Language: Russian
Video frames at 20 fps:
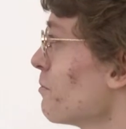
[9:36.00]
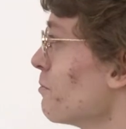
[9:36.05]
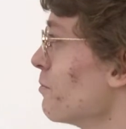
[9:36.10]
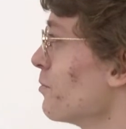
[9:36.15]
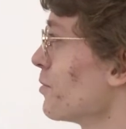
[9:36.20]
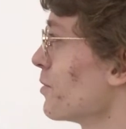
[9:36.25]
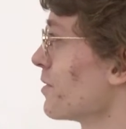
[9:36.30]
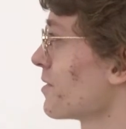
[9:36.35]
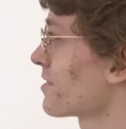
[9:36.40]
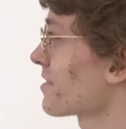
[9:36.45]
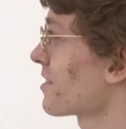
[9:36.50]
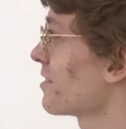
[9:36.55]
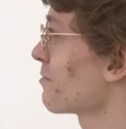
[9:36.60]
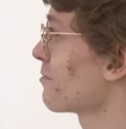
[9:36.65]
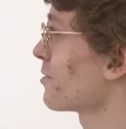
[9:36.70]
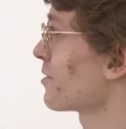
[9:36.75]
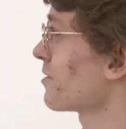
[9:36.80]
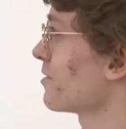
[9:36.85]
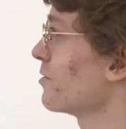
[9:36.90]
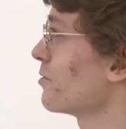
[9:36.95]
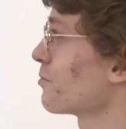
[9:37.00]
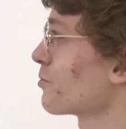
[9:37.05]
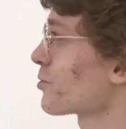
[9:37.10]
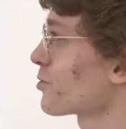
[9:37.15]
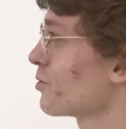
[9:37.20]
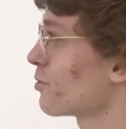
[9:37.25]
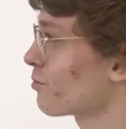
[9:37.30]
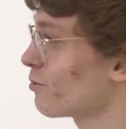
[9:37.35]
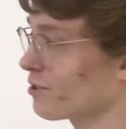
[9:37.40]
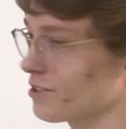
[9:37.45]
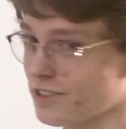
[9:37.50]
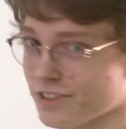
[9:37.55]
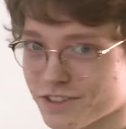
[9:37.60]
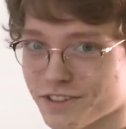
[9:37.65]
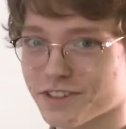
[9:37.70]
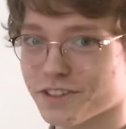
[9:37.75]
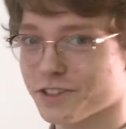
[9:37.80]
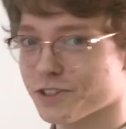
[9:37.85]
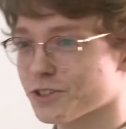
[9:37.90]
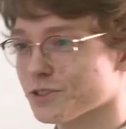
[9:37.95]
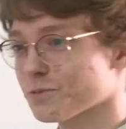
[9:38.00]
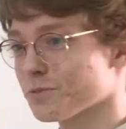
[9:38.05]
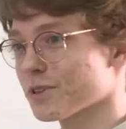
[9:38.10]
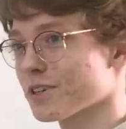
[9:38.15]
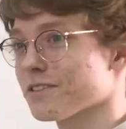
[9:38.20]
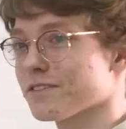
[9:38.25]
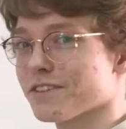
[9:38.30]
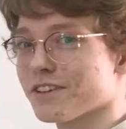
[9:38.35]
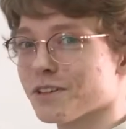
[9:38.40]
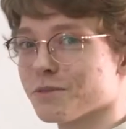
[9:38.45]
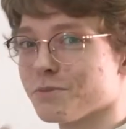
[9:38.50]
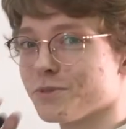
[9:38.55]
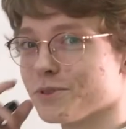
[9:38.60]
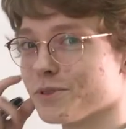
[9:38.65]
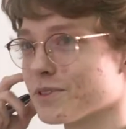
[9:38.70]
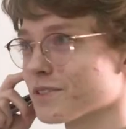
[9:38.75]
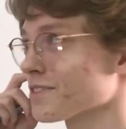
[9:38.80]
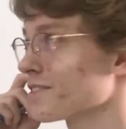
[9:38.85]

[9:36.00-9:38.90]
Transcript: будет какой-то ненужный корень, это, конечно, провал будет.